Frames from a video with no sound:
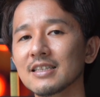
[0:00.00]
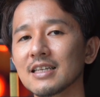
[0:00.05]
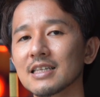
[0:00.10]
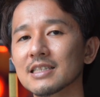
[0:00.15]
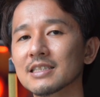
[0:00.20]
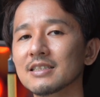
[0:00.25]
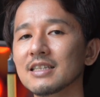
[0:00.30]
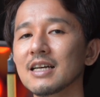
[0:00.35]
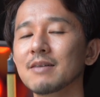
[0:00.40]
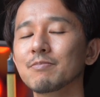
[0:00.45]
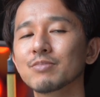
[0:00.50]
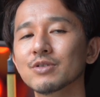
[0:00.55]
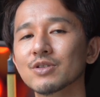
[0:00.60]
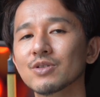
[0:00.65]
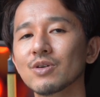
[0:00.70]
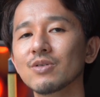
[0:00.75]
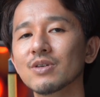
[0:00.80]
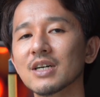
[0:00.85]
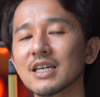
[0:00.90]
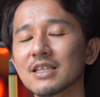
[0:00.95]
スナップ
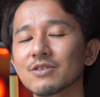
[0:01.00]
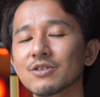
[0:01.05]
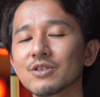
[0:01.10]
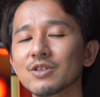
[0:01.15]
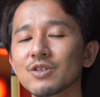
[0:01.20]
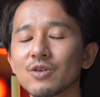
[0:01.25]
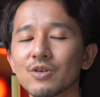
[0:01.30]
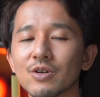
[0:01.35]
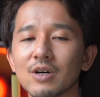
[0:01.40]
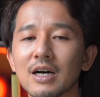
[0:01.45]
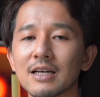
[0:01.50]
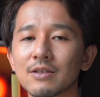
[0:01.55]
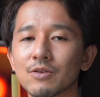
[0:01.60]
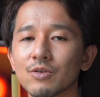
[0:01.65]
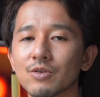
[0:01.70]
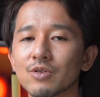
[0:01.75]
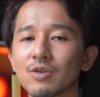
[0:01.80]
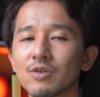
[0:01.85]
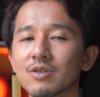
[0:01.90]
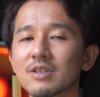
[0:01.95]
動画というのをあ
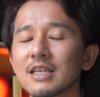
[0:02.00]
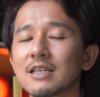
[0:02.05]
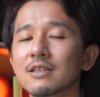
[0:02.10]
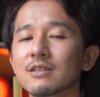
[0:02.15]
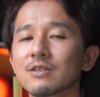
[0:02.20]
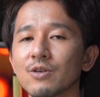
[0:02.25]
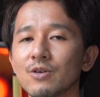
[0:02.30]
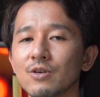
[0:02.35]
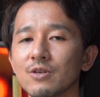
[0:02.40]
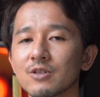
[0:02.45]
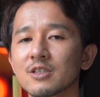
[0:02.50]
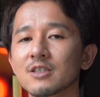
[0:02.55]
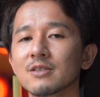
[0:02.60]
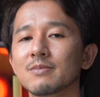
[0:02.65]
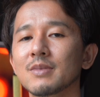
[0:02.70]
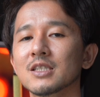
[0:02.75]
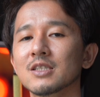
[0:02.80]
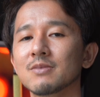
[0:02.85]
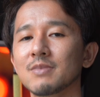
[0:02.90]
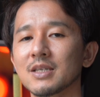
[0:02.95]
の撮っていくのをおすす
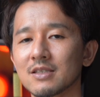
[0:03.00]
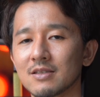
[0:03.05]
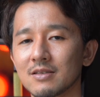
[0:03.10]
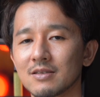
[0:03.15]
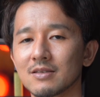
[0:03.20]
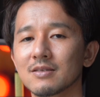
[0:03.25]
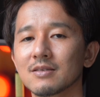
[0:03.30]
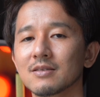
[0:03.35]
めします。